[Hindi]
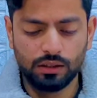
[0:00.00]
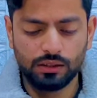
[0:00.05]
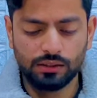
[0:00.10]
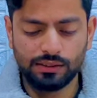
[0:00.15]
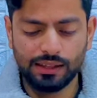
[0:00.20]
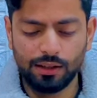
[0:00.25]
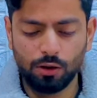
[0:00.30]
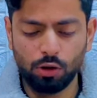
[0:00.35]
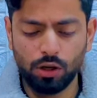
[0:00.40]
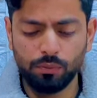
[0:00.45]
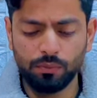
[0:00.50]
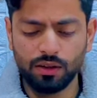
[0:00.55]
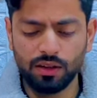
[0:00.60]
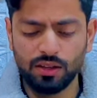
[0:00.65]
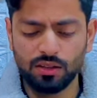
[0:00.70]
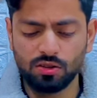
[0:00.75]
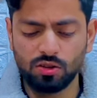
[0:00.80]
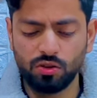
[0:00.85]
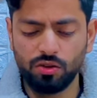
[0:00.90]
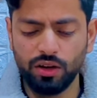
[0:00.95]
सैनोनिम की
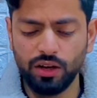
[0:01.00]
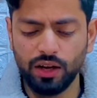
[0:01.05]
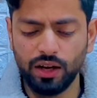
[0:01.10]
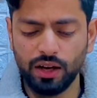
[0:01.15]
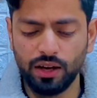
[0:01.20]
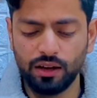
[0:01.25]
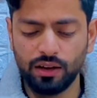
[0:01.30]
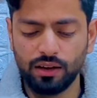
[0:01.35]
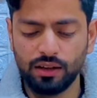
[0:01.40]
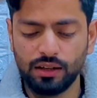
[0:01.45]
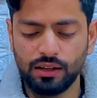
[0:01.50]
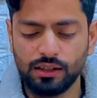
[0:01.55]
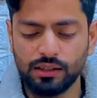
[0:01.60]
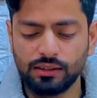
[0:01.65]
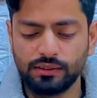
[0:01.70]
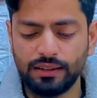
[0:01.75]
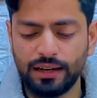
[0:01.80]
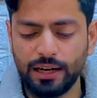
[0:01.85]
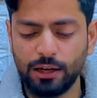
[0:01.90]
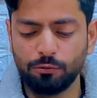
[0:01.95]
लिस्ट थ्री है
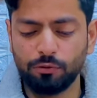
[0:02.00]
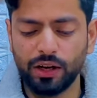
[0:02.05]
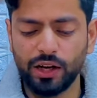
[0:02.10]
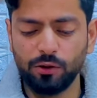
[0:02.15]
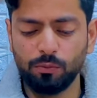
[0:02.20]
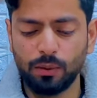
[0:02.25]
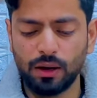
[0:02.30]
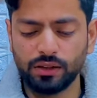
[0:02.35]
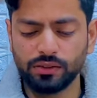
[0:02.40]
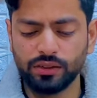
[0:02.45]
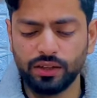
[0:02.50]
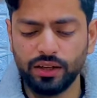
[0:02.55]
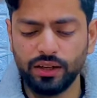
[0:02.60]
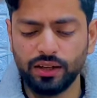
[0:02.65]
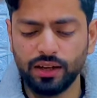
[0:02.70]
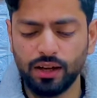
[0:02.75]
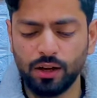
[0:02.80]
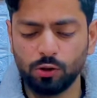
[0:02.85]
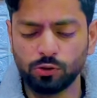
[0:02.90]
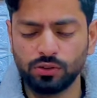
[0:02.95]
सेट फाइव पाक स्टडी
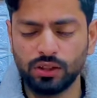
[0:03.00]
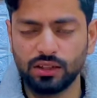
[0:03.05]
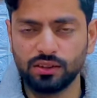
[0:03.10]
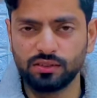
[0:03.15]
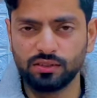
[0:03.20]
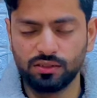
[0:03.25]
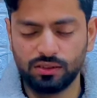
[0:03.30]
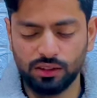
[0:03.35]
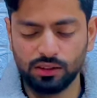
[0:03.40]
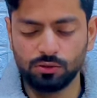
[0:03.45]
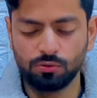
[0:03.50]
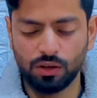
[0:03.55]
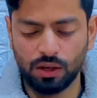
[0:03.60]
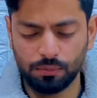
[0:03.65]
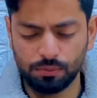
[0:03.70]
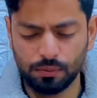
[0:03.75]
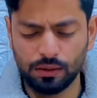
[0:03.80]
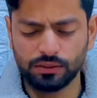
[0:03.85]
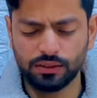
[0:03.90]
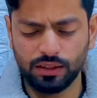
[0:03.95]
का है और सेट सिक्स
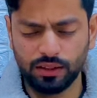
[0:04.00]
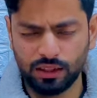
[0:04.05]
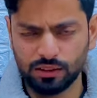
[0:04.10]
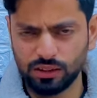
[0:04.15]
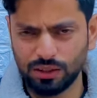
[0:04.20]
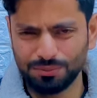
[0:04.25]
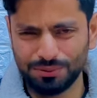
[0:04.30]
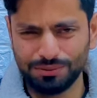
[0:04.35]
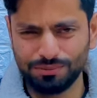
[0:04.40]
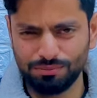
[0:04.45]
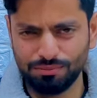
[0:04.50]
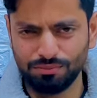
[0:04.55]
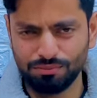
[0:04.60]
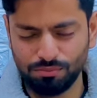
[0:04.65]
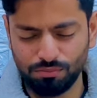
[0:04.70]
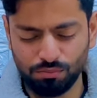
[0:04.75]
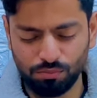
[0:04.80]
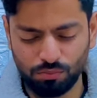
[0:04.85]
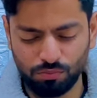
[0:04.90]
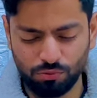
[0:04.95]
पाक स्टडी का सब
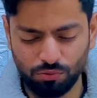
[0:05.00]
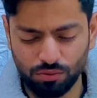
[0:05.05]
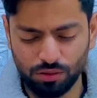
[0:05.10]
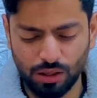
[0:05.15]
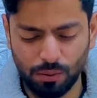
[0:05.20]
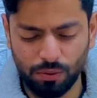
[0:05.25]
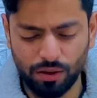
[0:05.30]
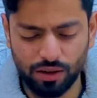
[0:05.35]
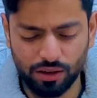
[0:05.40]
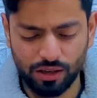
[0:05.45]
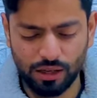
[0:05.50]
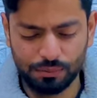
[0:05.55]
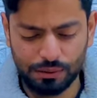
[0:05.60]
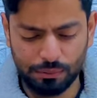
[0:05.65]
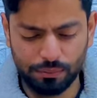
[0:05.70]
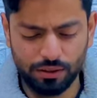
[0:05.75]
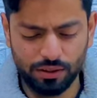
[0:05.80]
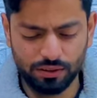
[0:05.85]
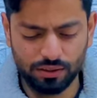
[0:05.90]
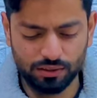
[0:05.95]
सब रखें आप
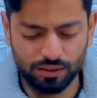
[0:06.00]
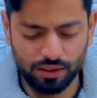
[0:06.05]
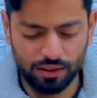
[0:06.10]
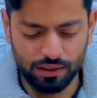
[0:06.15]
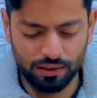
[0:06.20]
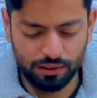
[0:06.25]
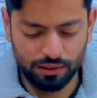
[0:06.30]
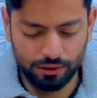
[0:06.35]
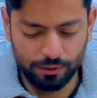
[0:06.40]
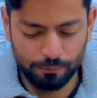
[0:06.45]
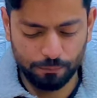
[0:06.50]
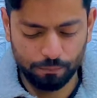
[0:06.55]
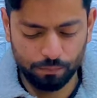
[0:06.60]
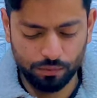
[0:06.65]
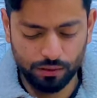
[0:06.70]
सभी डिस्कस कर लेते हैं